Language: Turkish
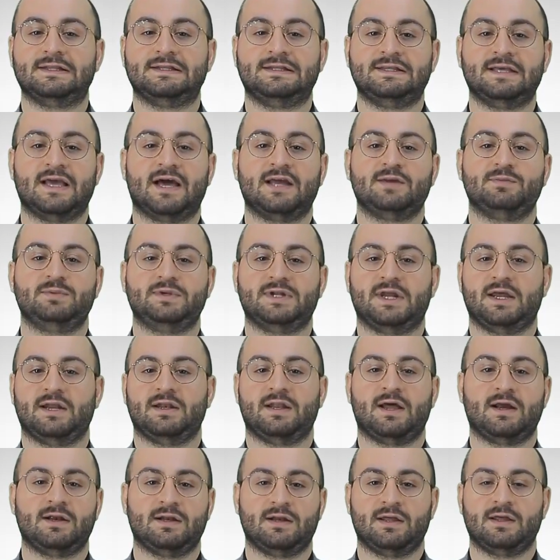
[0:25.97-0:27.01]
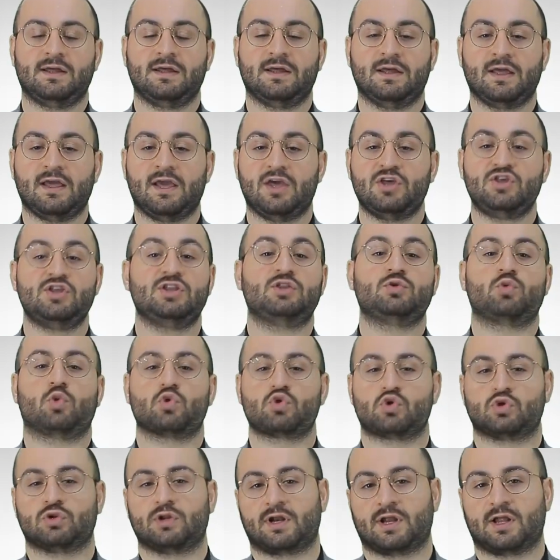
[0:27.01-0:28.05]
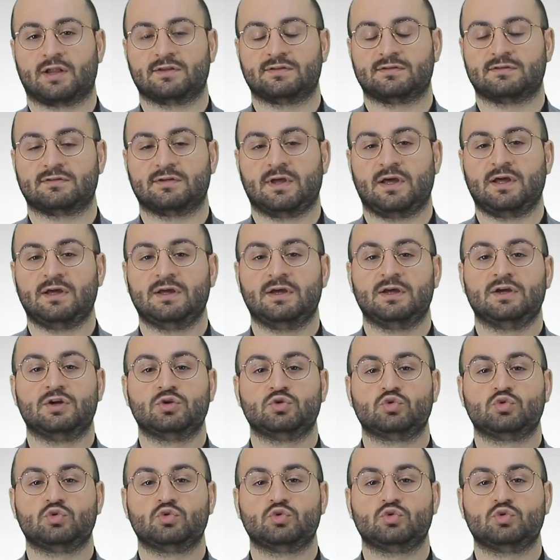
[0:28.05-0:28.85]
diğer bireylerle eşit koşullar altında